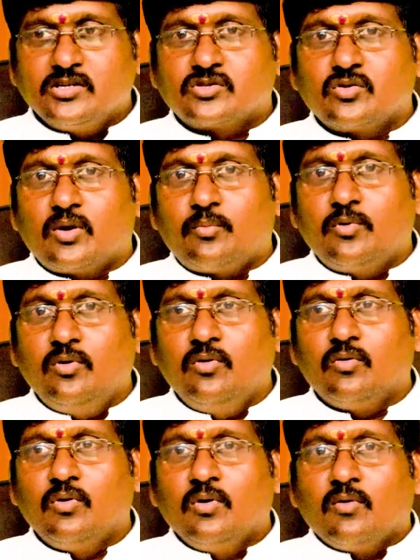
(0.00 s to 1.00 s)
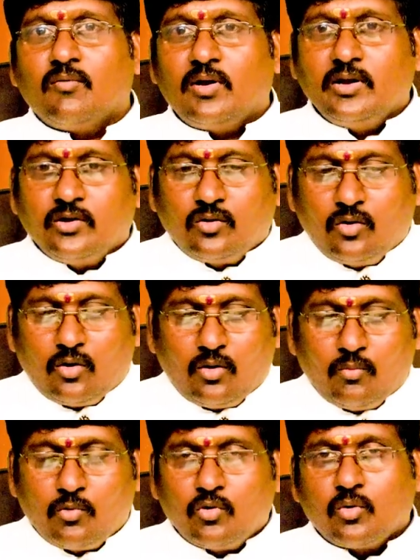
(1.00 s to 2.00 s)
చేసుకున్నప్పుడు వాళ్ళ ఇంట్లో
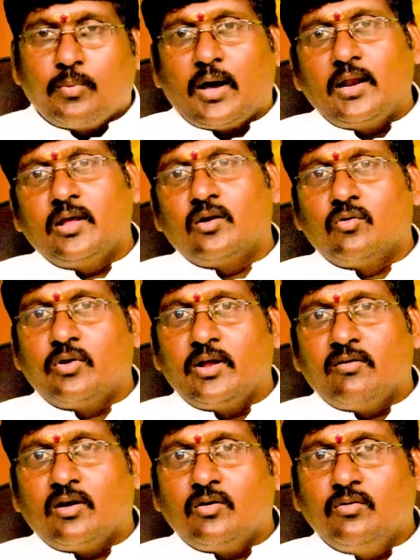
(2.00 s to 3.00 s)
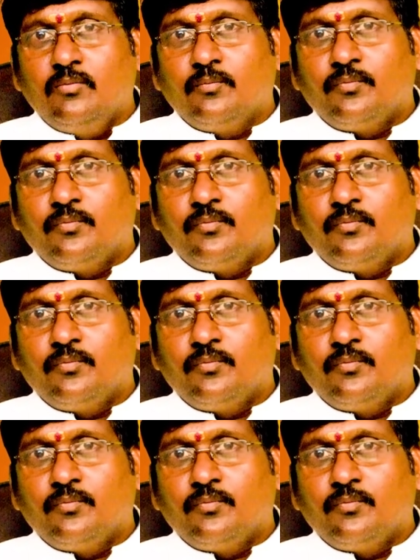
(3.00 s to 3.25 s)
ముగ్గురు పాలేర్లు ఉండేవాళ్ళు